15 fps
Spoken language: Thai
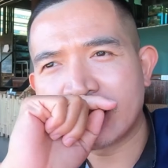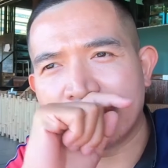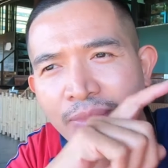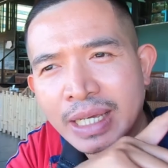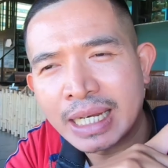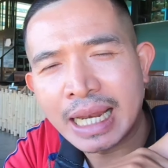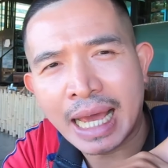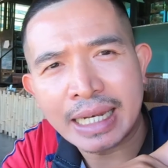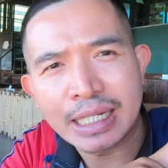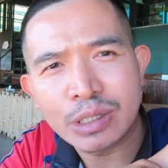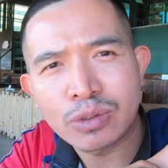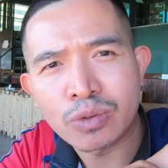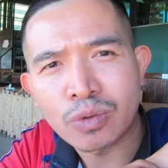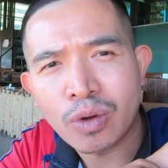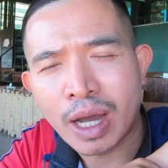ก็จะมีอีกร้านหนึ่
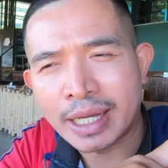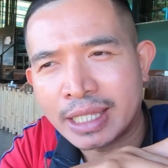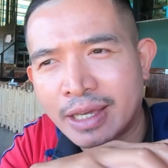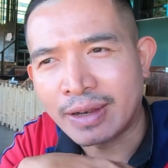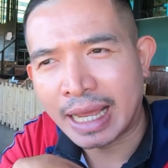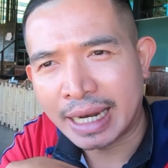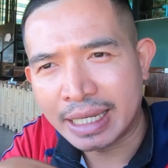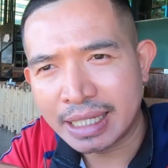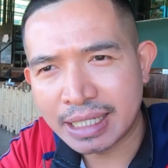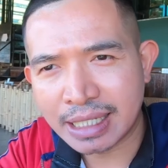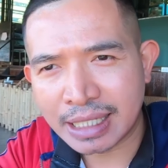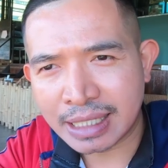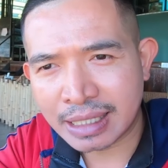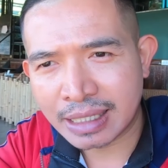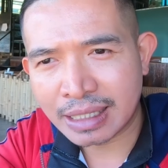งสูงกว่าแต่ร้านนี้
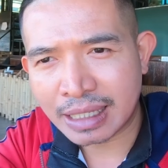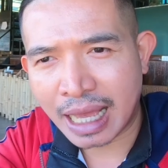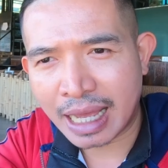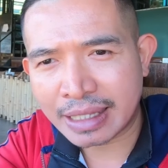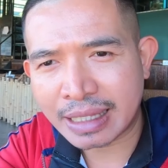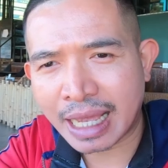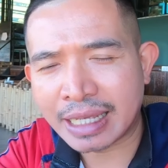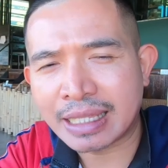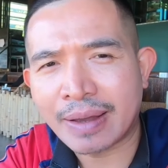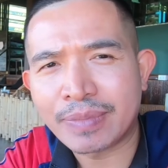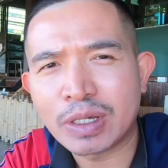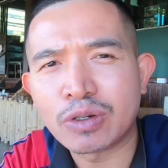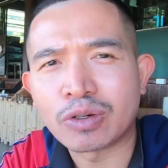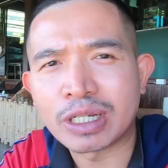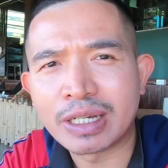คือถ้าไต่ตา
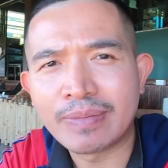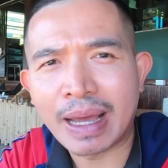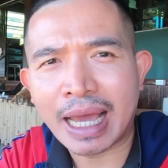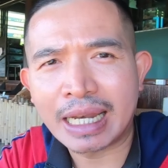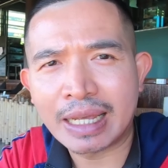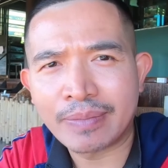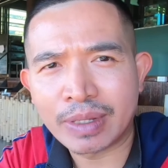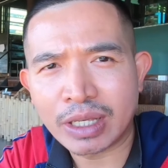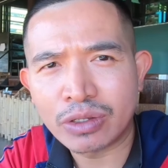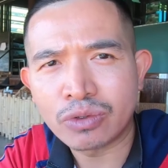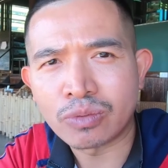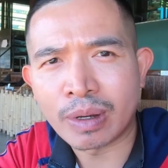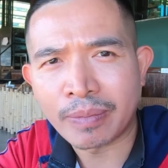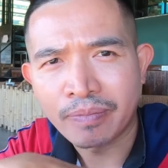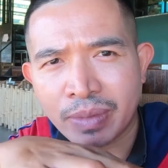มถนนขึ้นมาเนี่ยมันจะ
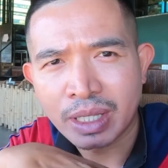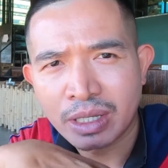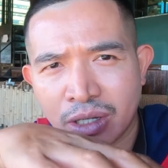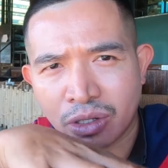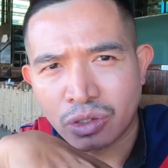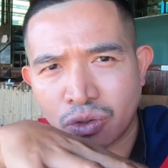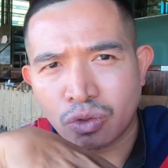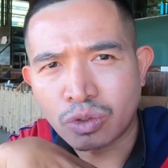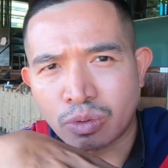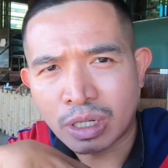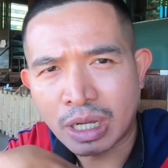อยู่แบบจุด